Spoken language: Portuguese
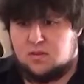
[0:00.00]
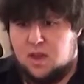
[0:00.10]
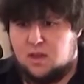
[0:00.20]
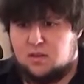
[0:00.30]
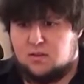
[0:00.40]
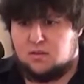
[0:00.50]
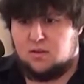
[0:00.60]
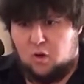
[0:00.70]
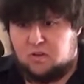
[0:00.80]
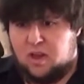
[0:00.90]
É,
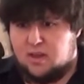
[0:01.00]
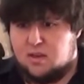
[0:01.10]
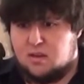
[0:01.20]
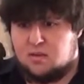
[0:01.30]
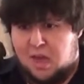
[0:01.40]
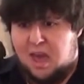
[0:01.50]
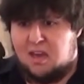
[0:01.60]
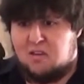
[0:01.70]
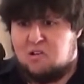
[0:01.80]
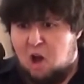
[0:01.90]
Ok.
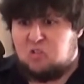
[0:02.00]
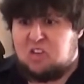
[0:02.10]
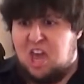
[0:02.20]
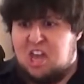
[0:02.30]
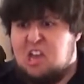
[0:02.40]
É. Ok.